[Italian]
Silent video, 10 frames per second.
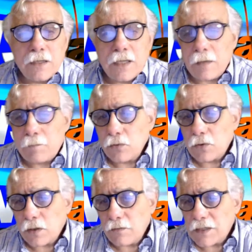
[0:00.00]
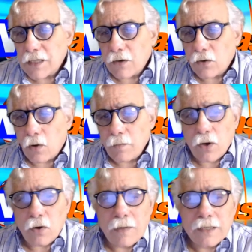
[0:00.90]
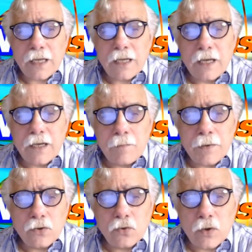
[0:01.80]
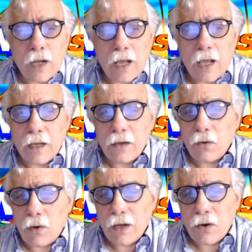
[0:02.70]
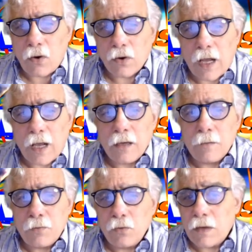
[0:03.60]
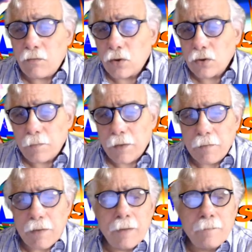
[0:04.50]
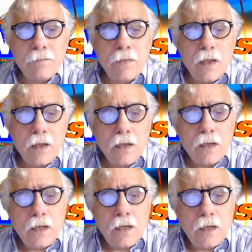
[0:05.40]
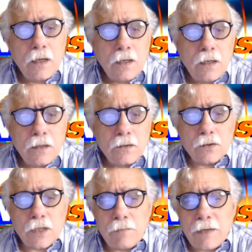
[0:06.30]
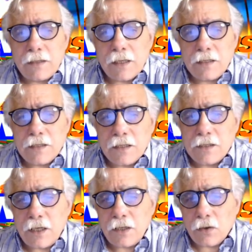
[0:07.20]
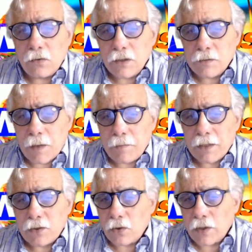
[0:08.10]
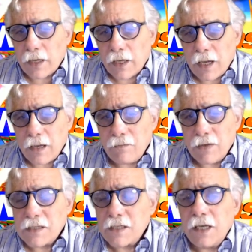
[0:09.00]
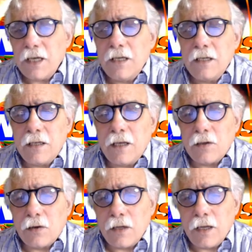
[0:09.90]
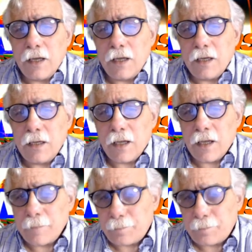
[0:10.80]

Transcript: eh, dal punto di vista economico, ma dalla riapertura eh, o ancora eh, più lavoro di prima totalmente risarcito un risparmiatore che investì in titoli in,